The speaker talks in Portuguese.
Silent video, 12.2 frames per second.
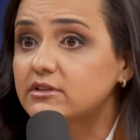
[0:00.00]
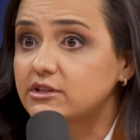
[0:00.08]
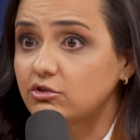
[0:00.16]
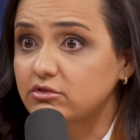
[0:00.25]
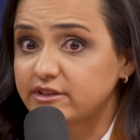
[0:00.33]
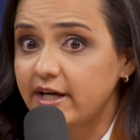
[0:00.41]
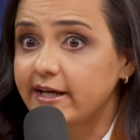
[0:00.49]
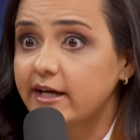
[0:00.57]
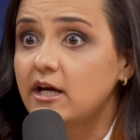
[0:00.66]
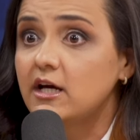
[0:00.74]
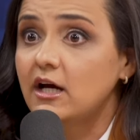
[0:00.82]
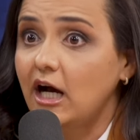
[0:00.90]
você consegue
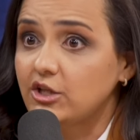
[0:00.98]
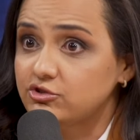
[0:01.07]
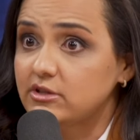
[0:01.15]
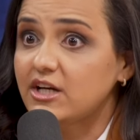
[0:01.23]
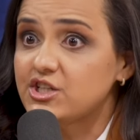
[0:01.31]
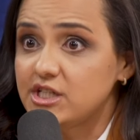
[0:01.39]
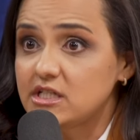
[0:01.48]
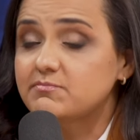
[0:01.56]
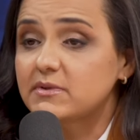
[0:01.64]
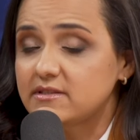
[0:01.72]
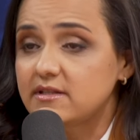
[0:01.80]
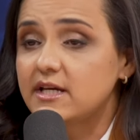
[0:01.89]
ajudar X
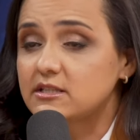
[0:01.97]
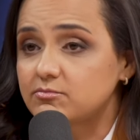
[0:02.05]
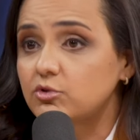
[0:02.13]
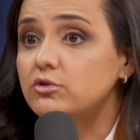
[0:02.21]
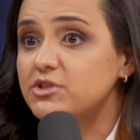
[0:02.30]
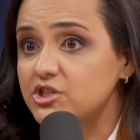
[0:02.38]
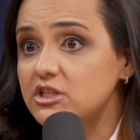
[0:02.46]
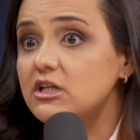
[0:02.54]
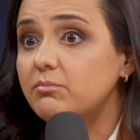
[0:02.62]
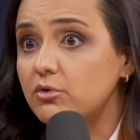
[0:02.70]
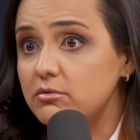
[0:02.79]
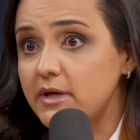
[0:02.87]
pacientes por dia,
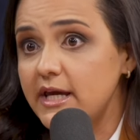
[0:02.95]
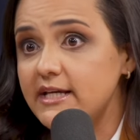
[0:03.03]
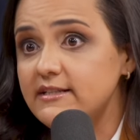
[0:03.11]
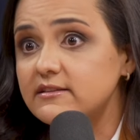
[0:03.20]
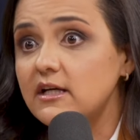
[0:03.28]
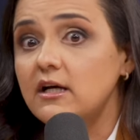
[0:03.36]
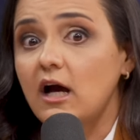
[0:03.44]
por mês.